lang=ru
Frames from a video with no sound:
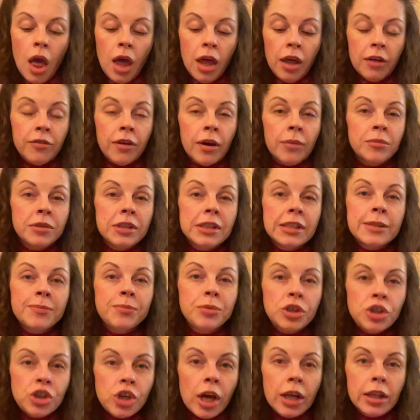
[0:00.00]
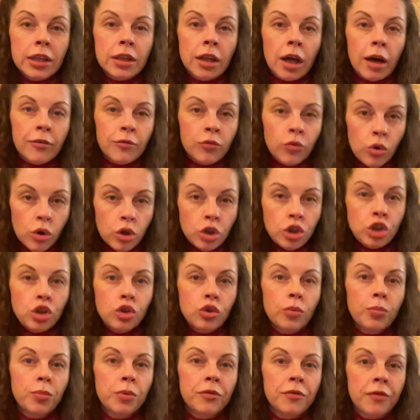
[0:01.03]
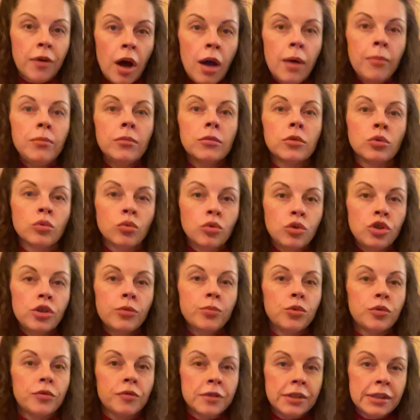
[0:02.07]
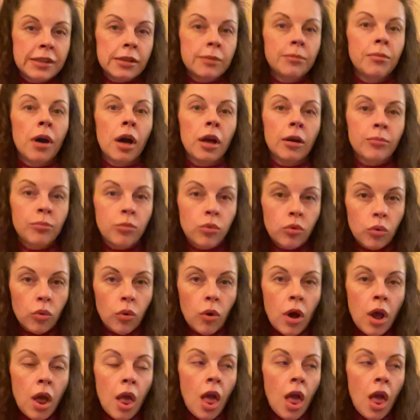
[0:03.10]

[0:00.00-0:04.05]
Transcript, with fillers: Вам не избежать того, чтобы вам нужно будет вести борьбу.